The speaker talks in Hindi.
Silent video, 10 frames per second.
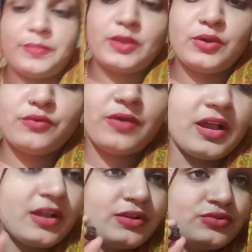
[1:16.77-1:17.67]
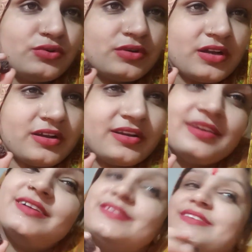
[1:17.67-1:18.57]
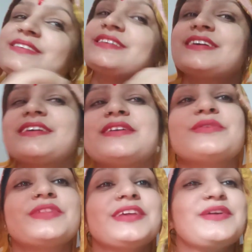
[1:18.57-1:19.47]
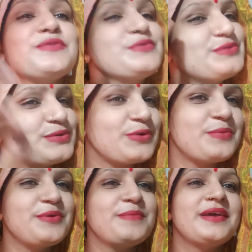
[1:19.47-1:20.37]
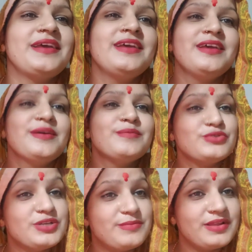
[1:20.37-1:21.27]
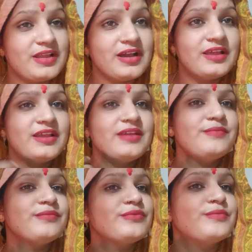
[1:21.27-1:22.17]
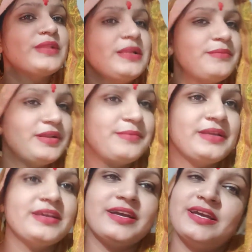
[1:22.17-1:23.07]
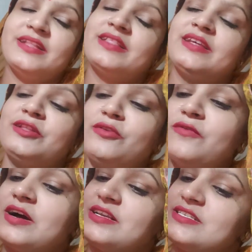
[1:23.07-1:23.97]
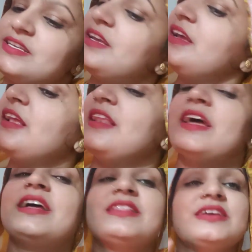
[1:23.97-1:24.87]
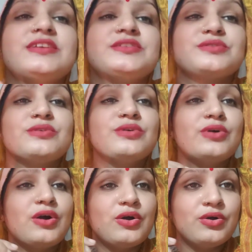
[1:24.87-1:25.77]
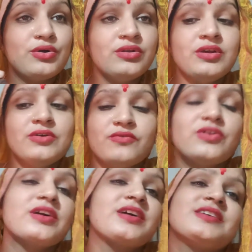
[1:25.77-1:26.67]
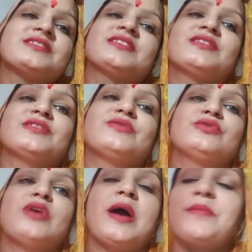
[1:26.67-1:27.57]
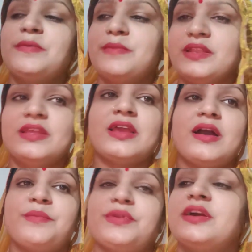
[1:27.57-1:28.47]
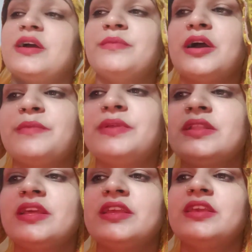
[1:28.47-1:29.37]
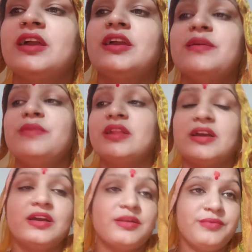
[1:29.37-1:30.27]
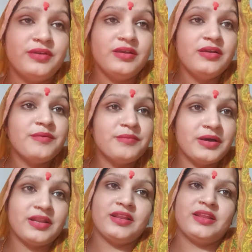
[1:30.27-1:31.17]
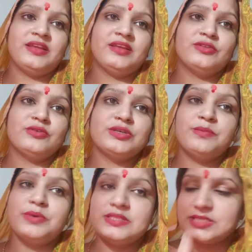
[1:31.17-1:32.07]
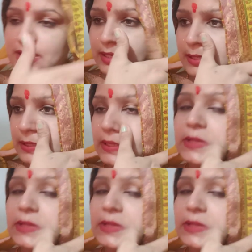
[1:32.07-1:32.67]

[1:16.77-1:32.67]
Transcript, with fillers: और वहाँ का जो कंकड़ संकर होते हैं उसको भी मैं मुझे मिला है मतलब मेरे भैया गए थे तो वहाँ से लाए थे इसको और वो कंकड़ संकर को तो अभी मैंने यहाँ अपने घर में अर्पित नहीं किया है मेरा घर अभी बना नहीं है तो जब बन जाएगा